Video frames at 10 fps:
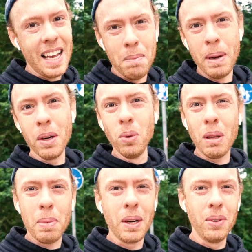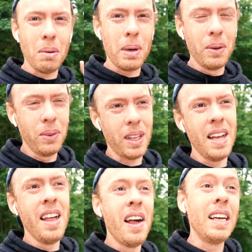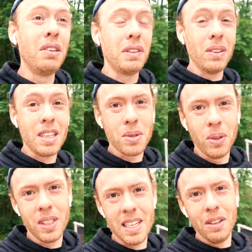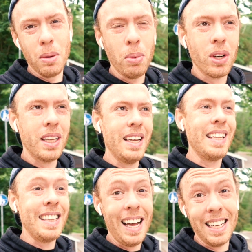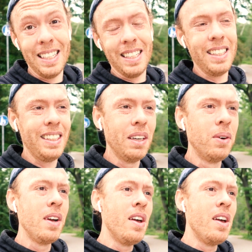ele pergunta, pergunta, pergunta e no final das contas ele não importa nada. Então,